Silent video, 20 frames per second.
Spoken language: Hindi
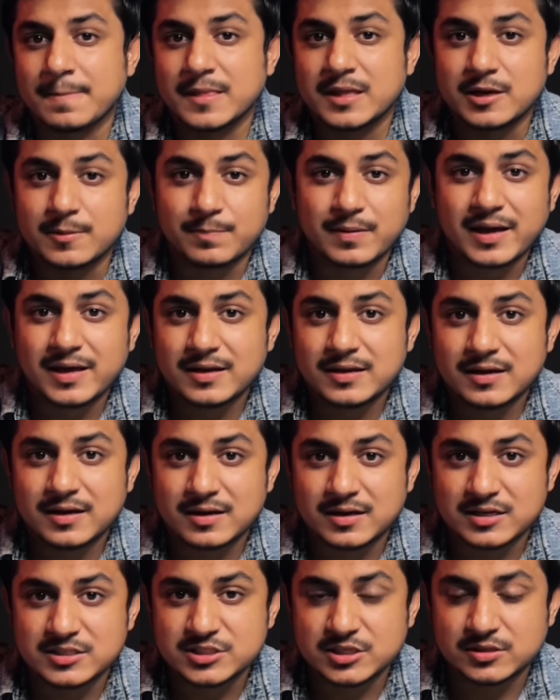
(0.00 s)
रिप्लाई लिख
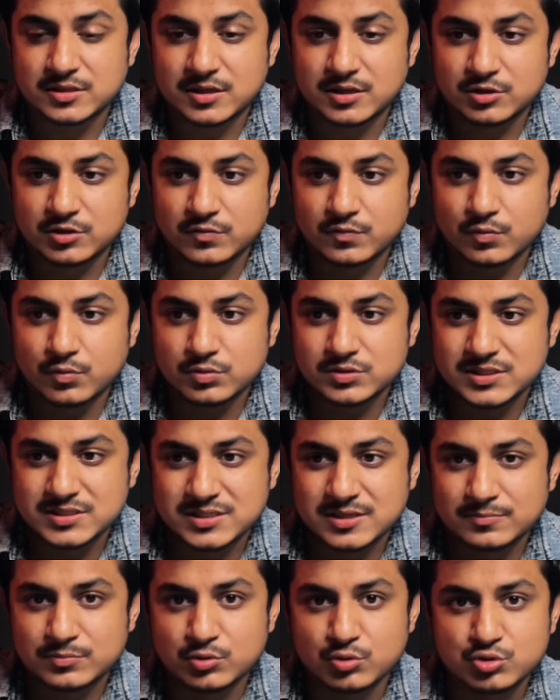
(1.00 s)
करना चाहते हैं तो वो
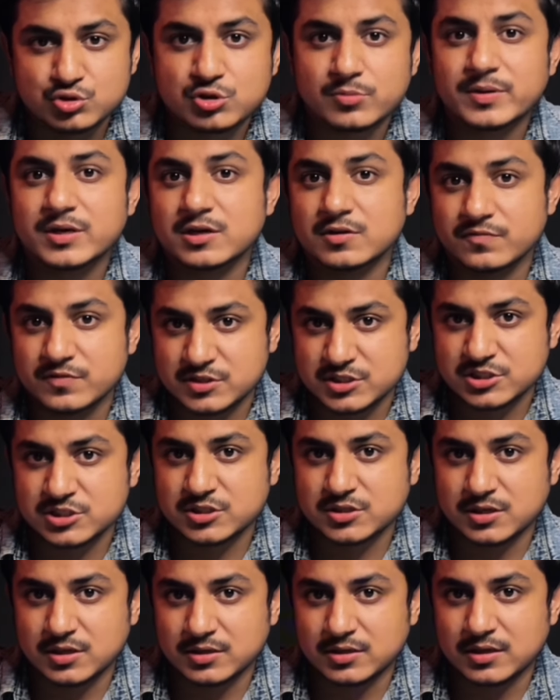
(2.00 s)
जैसे हम दोस्तों में
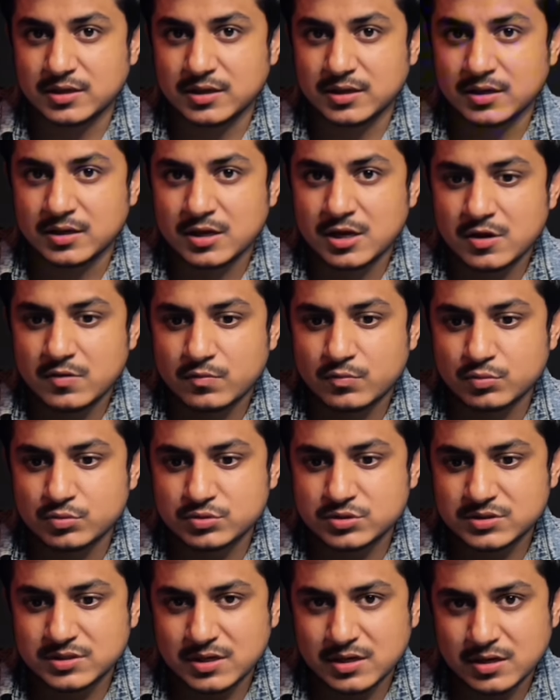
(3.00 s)
कन्वर्सेशन करते हैं
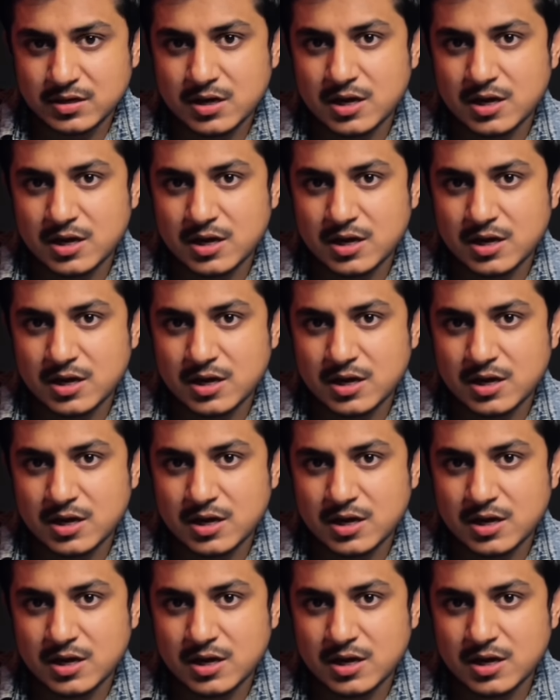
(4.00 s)
उस तरह का